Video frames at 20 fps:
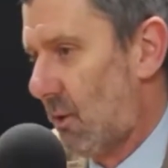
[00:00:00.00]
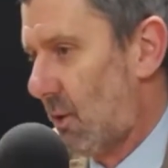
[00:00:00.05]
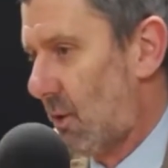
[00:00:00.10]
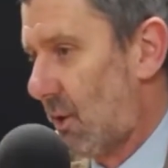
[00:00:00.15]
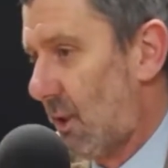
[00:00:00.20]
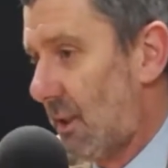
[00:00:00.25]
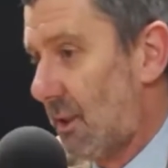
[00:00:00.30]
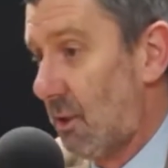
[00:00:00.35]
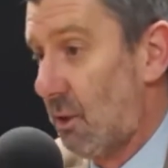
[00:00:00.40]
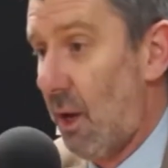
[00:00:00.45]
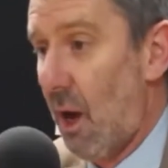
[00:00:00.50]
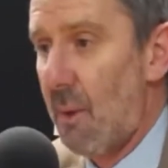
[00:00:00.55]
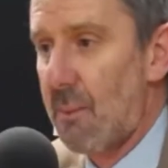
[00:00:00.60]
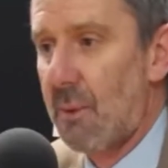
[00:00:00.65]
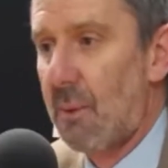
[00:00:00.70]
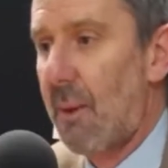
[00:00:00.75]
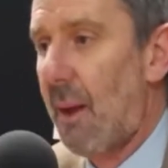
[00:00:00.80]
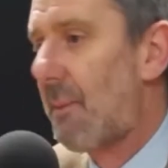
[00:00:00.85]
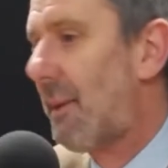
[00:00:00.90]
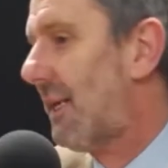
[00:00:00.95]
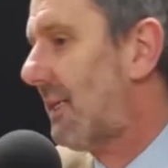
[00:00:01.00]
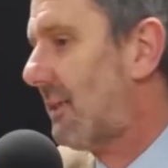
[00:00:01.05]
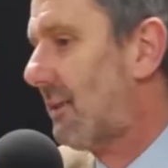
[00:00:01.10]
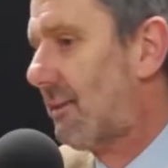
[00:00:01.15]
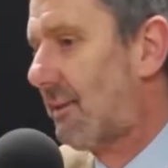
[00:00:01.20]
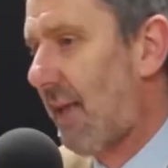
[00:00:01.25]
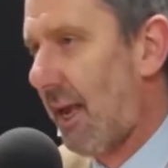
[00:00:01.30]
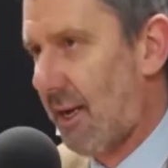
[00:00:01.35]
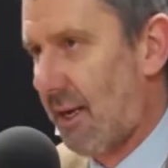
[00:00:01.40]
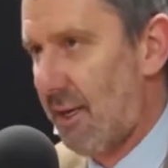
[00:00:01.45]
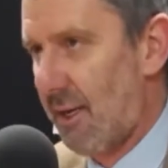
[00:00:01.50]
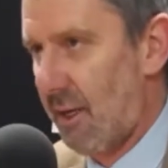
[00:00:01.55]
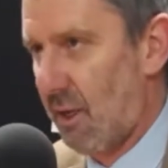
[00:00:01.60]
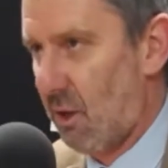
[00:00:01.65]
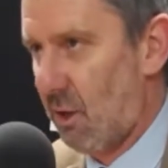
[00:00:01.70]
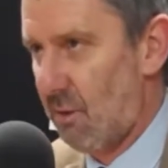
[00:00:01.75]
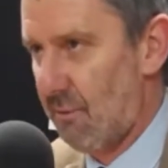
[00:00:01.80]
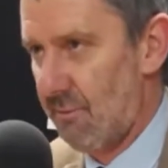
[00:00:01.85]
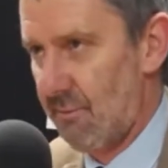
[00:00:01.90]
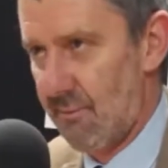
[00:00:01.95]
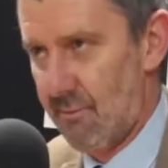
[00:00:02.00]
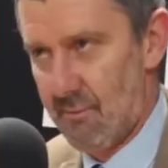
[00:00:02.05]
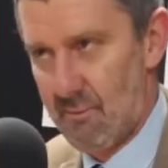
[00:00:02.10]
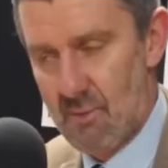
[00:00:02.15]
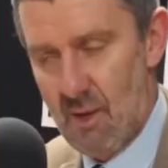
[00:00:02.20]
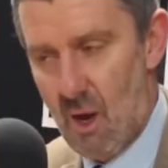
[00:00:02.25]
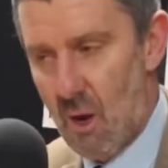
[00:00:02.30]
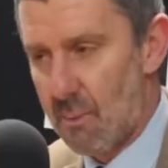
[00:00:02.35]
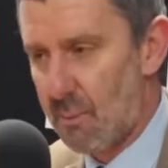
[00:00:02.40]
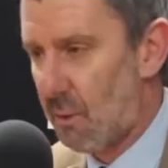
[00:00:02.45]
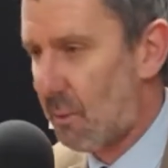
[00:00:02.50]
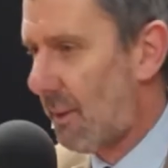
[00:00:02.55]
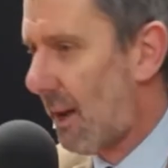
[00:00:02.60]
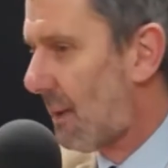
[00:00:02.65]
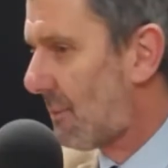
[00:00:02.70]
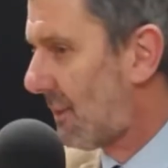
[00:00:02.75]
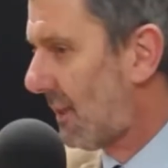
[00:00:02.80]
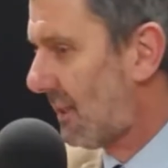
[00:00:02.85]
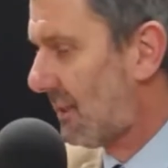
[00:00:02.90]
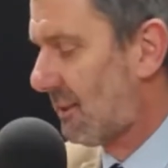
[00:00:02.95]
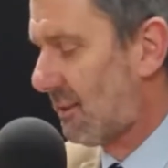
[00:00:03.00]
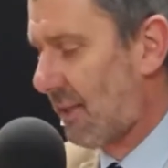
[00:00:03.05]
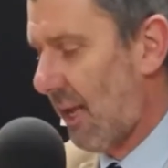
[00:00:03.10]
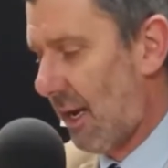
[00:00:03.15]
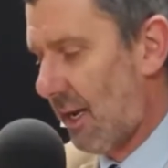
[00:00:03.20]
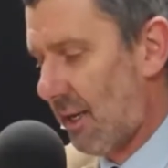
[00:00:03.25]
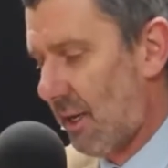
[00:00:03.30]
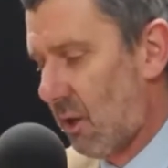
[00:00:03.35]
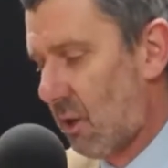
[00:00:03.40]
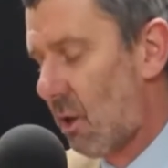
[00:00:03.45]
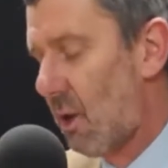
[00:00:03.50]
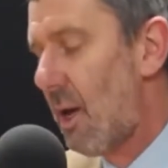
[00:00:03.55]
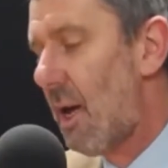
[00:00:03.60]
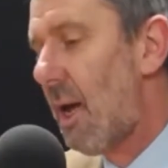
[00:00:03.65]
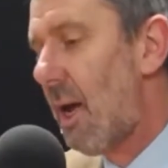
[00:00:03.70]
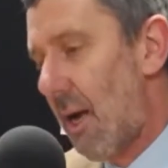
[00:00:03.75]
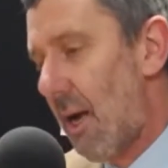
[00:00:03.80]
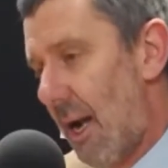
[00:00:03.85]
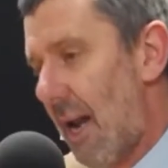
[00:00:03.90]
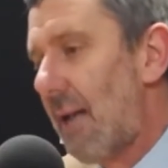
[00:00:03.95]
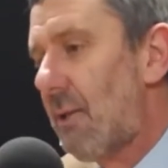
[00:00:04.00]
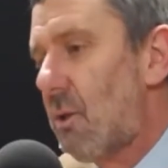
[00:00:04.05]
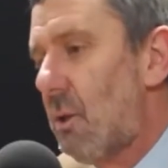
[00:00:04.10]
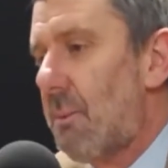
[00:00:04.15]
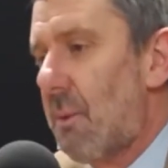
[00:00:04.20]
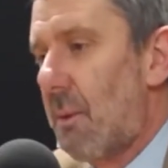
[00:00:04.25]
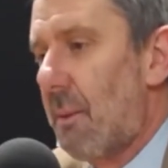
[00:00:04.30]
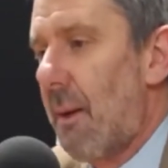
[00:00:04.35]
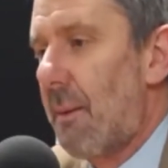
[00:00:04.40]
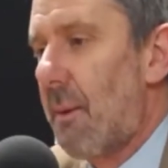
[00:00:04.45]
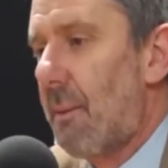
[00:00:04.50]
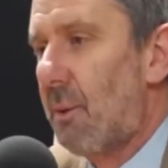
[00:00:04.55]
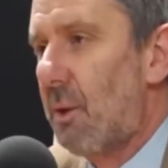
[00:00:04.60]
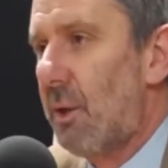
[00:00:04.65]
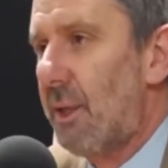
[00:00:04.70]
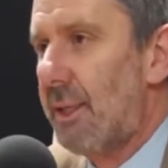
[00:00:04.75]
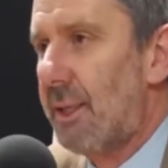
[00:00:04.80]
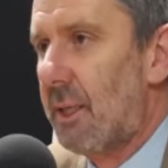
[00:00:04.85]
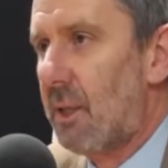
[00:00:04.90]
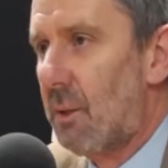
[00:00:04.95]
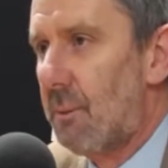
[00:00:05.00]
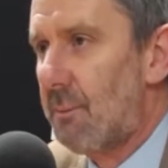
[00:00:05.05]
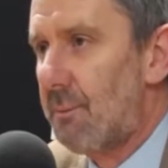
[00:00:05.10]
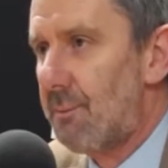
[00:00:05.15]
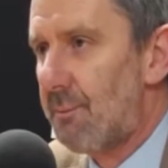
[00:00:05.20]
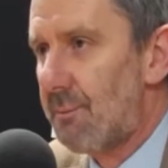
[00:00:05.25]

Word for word: e selezione. È un problema tecnico, è un problema tecnico. L'altro è un problema politico